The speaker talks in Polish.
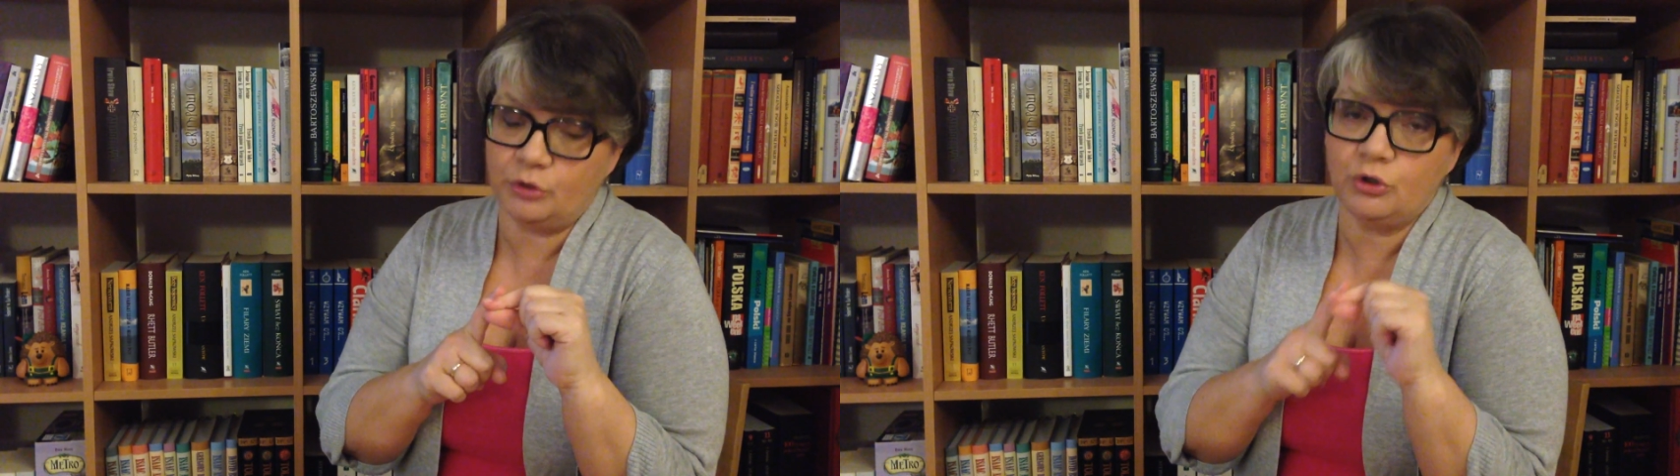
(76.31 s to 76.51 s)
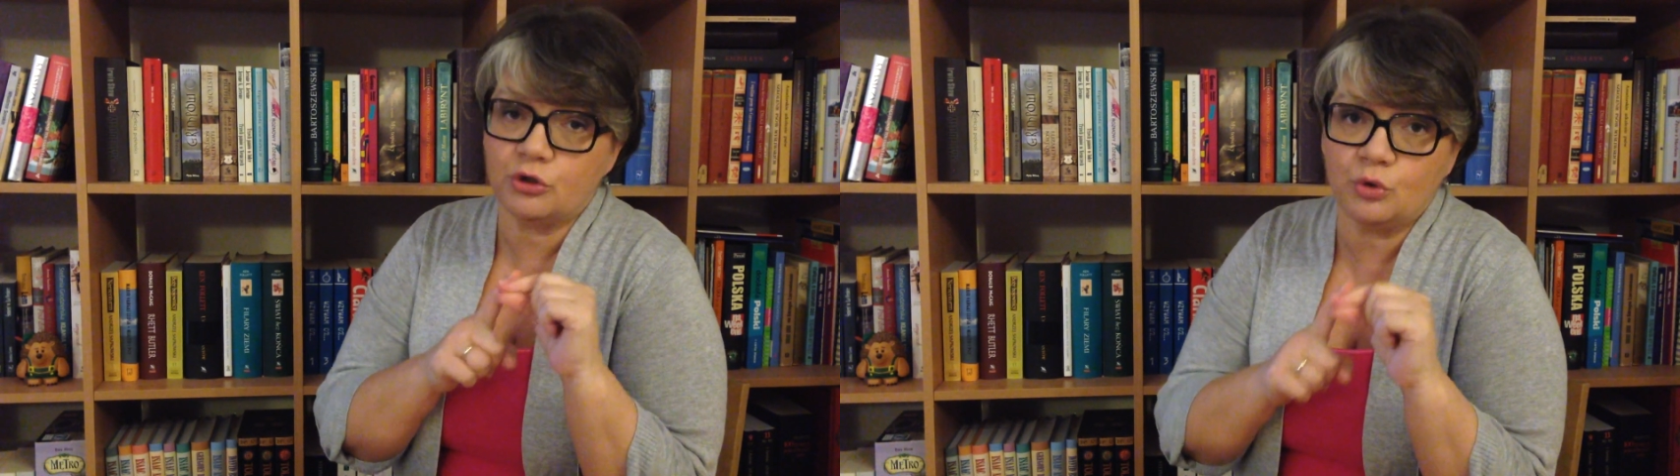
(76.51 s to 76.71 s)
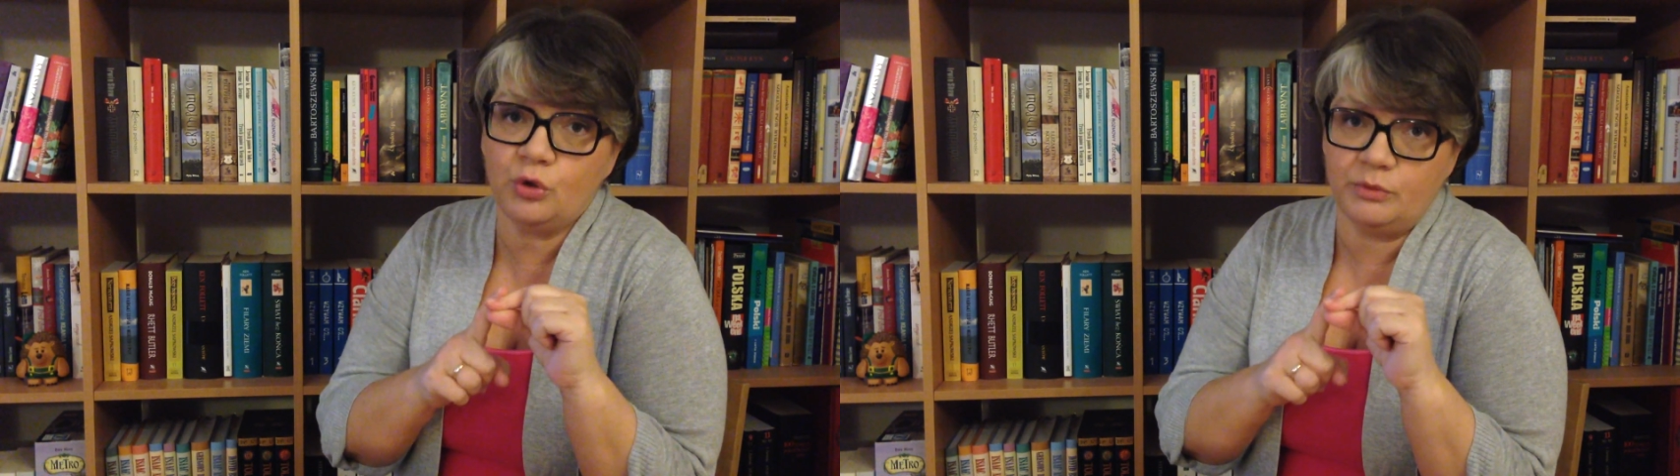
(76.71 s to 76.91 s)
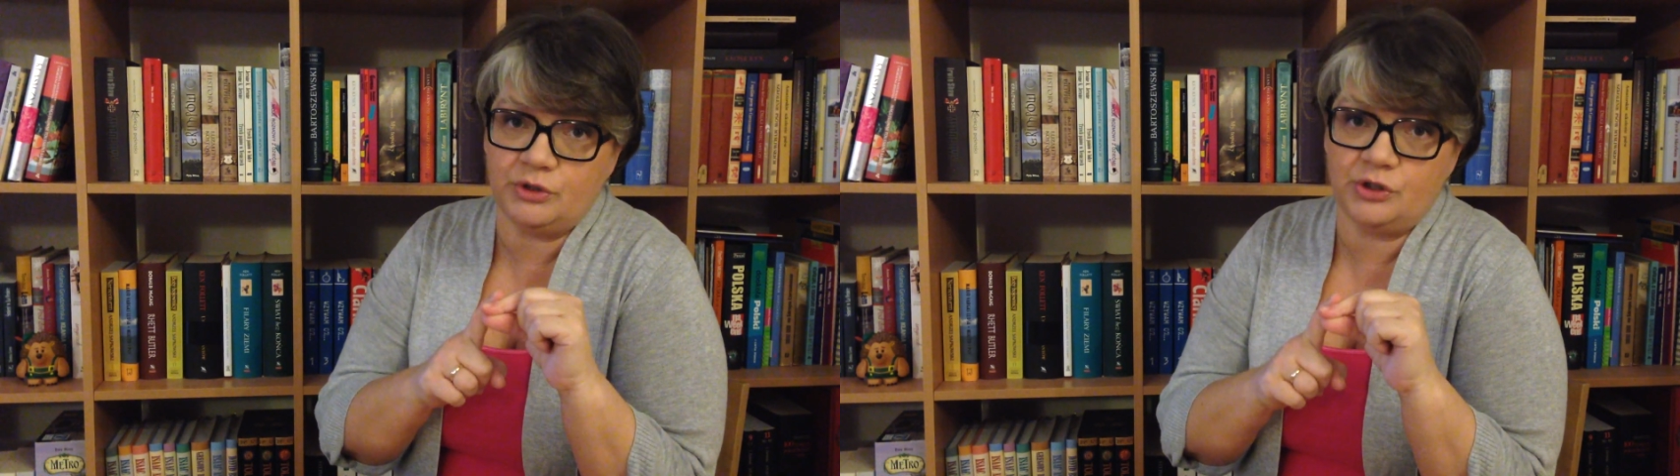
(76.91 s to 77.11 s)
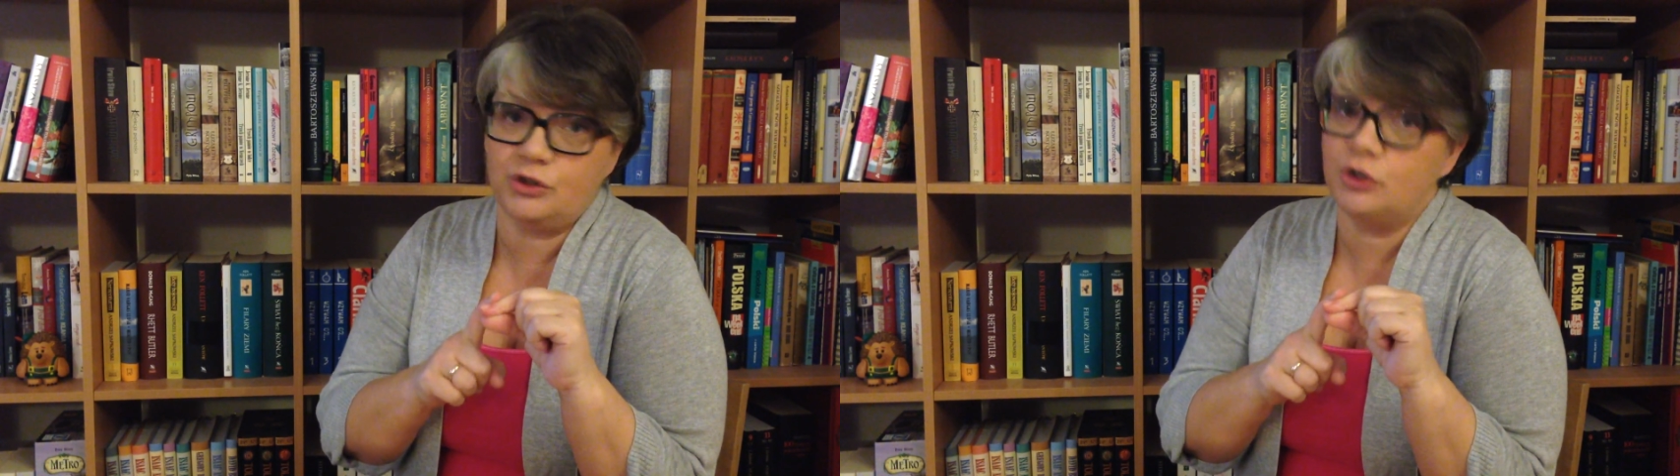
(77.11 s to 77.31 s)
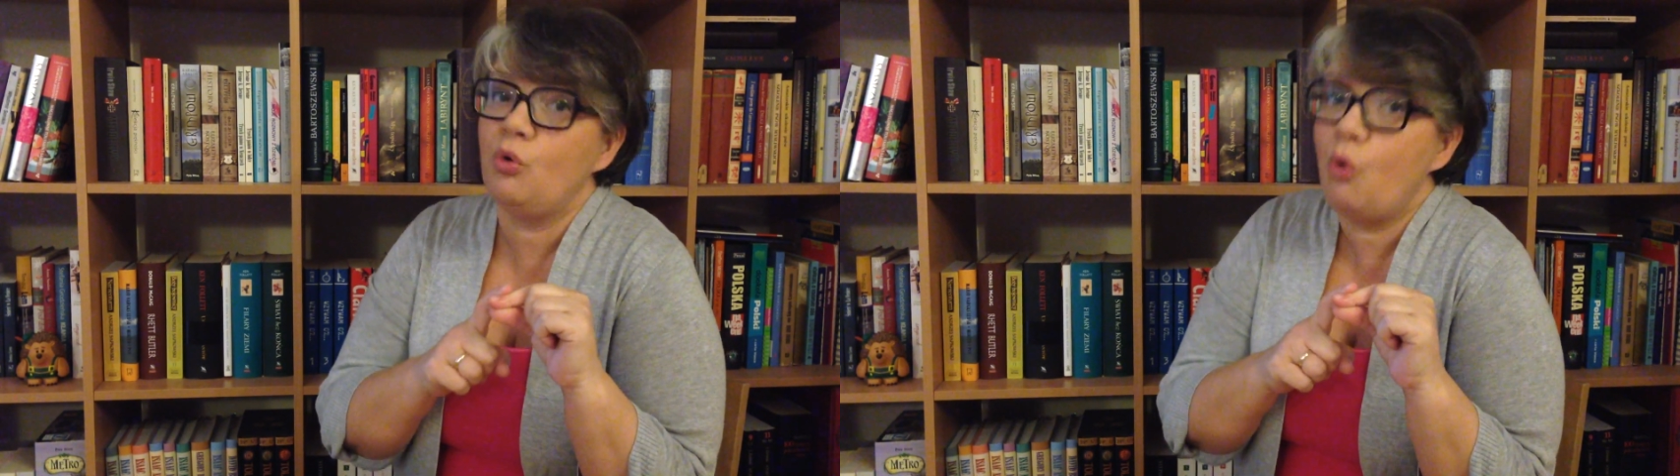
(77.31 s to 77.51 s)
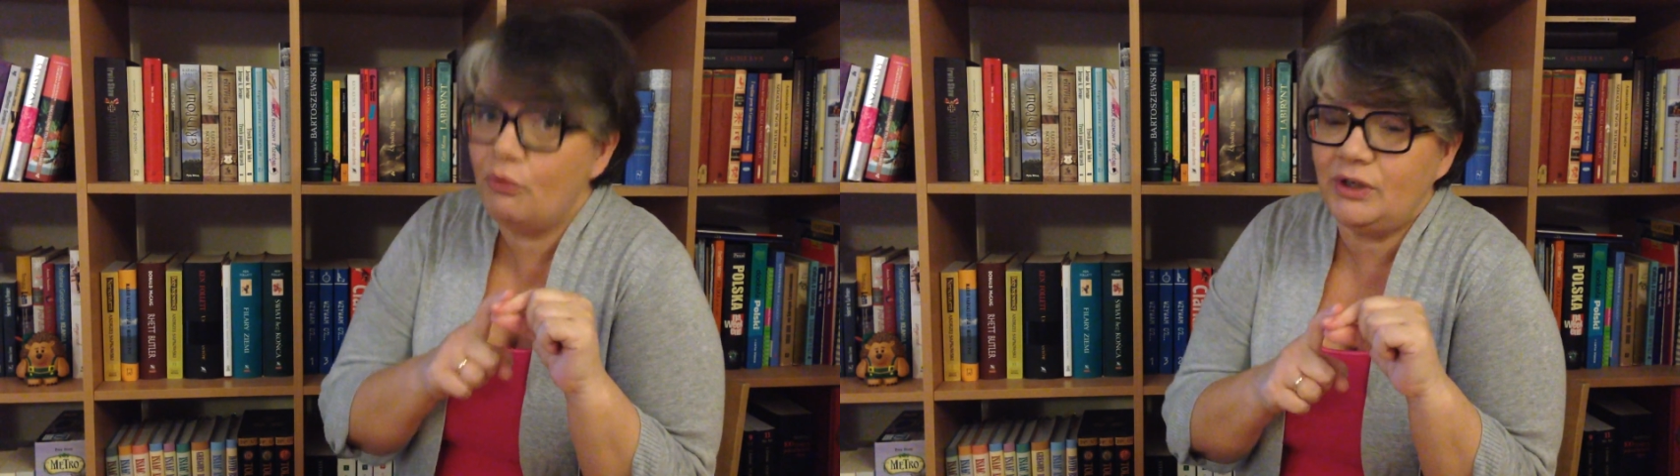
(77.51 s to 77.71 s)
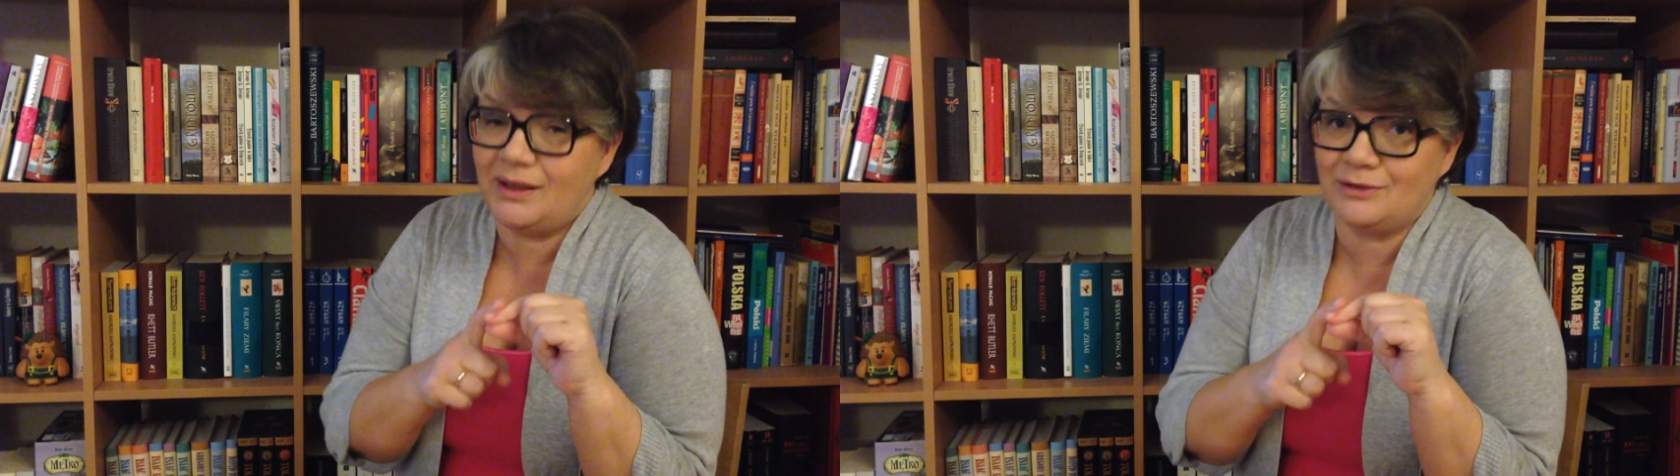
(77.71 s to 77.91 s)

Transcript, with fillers: bo nie oszukujmy się, dzieci głównie